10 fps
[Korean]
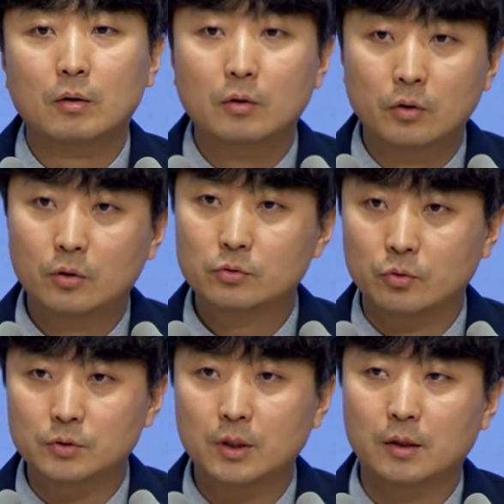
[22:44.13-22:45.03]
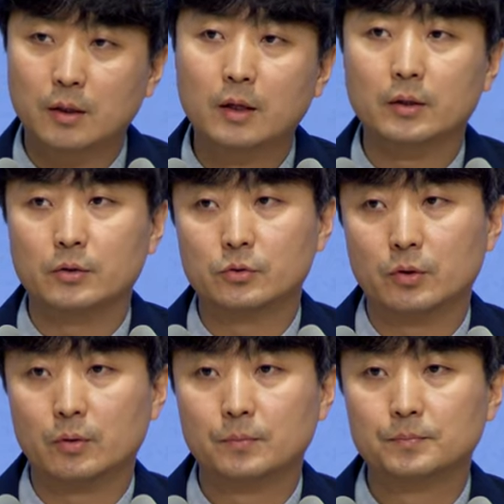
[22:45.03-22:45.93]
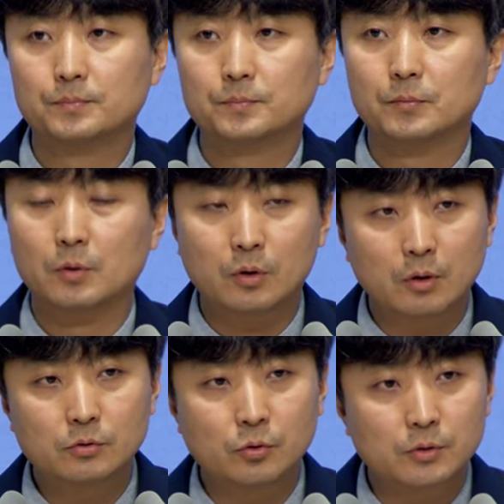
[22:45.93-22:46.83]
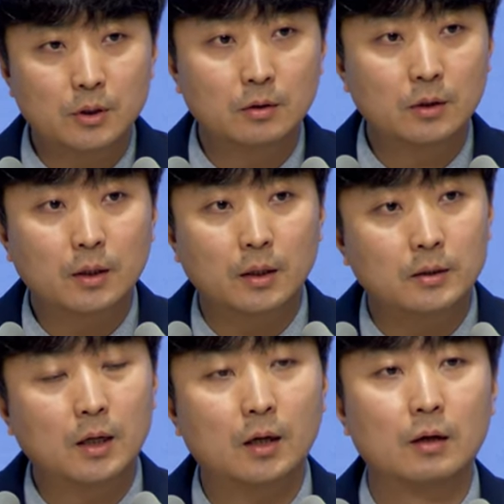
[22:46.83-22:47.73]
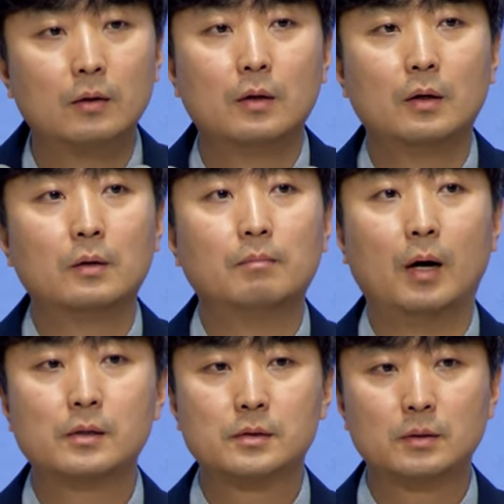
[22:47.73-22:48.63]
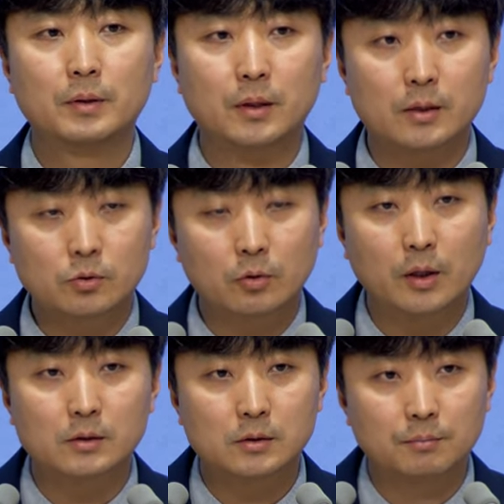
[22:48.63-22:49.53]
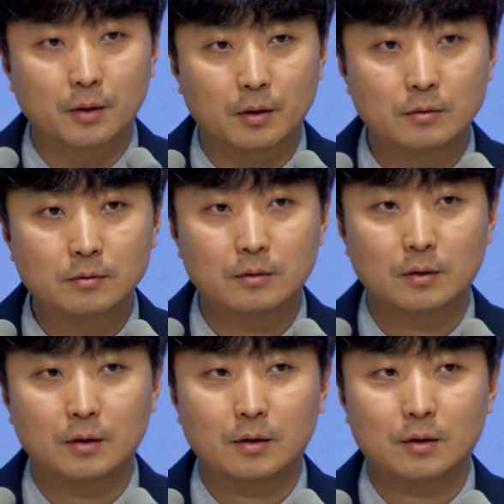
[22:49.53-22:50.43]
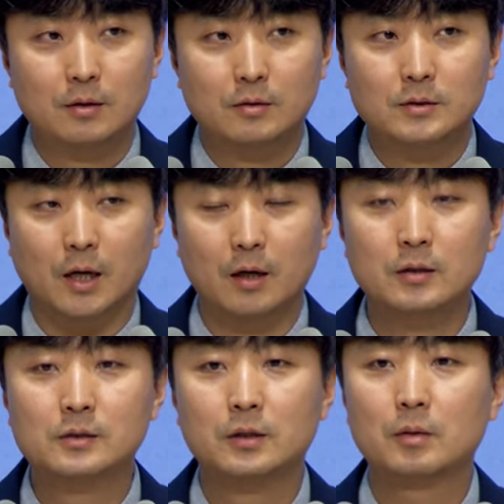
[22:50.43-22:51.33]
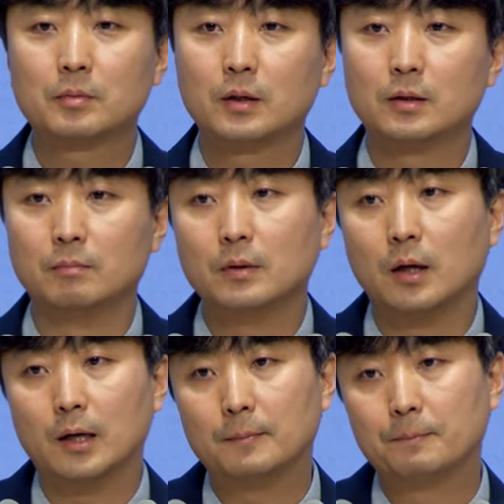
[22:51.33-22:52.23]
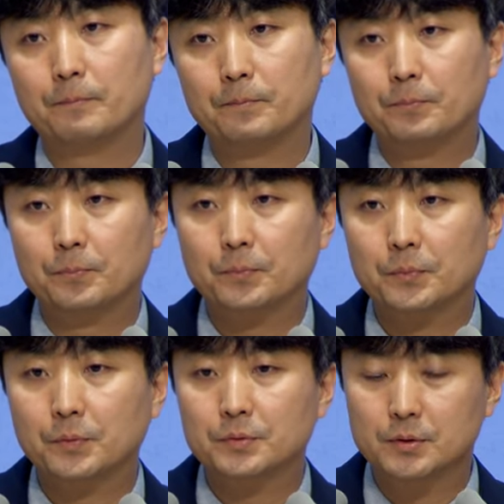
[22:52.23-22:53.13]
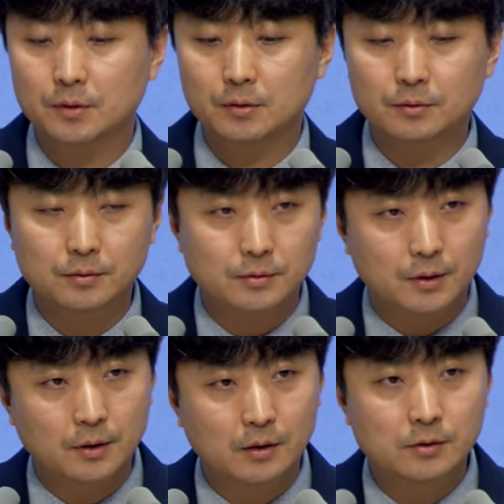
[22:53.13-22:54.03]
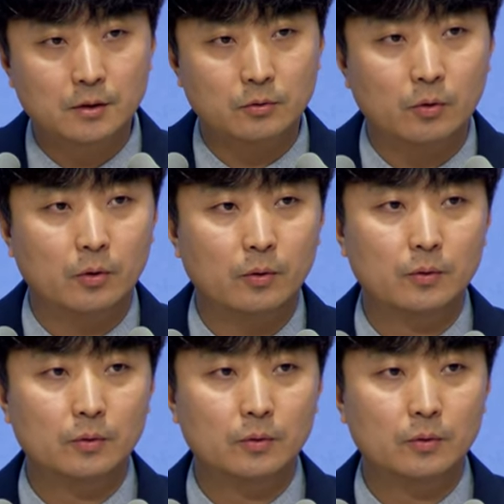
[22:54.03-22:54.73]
이런 존재가 돼야 되죠. 그런 존재는 어떻게 되냐? 말씀이 내 속에 있으면 자연스럽게 됩니다. 저는 영적으로